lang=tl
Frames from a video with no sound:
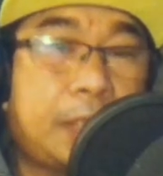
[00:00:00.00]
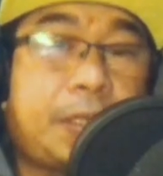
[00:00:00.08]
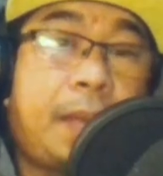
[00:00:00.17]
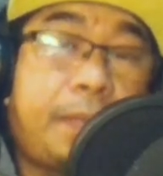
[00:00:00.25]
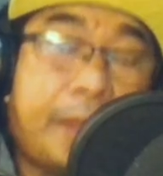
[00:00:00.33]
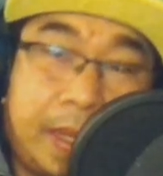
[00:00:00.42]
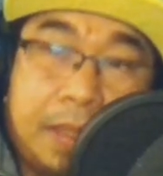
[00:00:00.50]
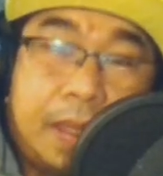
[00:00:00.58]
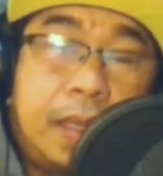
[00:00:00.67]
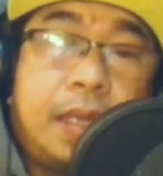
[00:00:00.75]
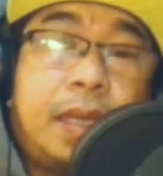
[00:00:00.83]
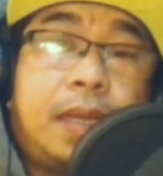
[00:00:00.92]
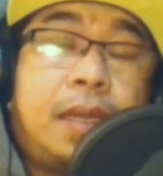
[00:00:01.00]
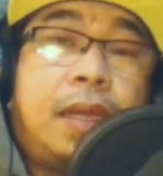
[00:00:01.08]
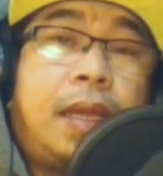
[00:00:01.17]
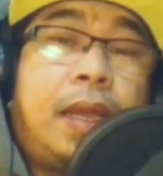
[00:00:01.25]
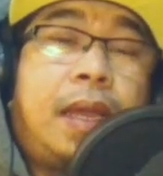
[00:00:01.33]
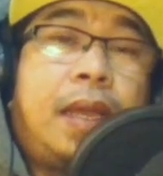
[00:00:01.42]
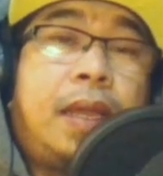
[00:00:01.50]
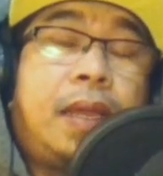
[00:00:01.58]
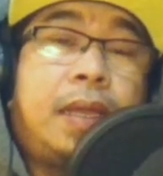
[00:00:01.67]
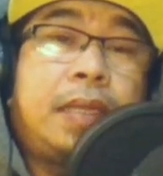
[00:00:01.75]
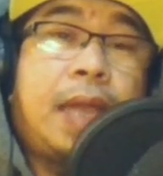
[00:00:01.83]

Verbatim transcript: At syempre, uh,